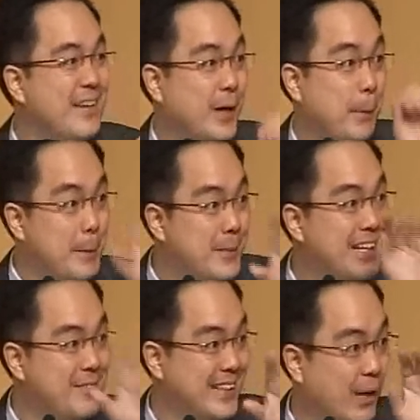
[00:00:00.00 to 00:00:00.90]
พอกระพริบเย
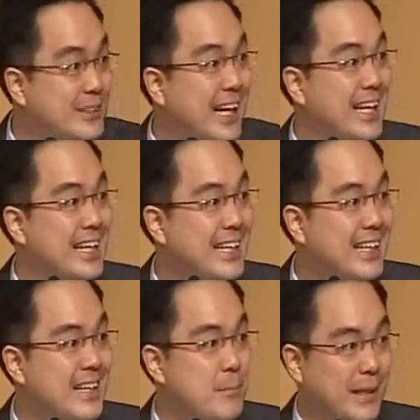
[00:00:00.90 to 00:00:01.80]
อะๆมันเล้าใจ
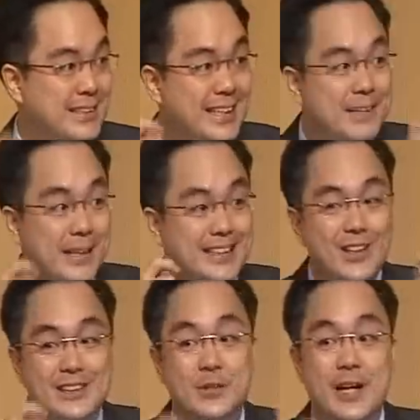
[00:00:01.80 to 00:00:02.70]
แมทชิ่ง
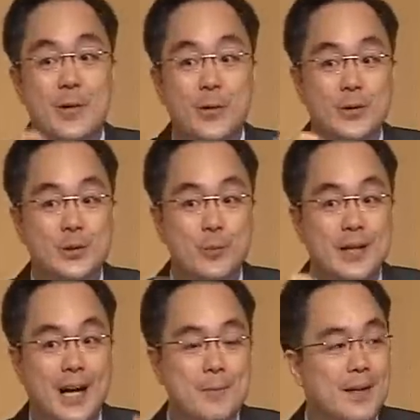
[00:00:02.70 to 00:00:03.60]
ก็จะเร็วถูกไหม
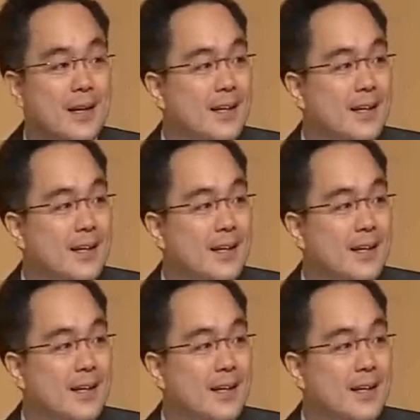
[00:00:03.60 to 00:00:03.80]
ครับ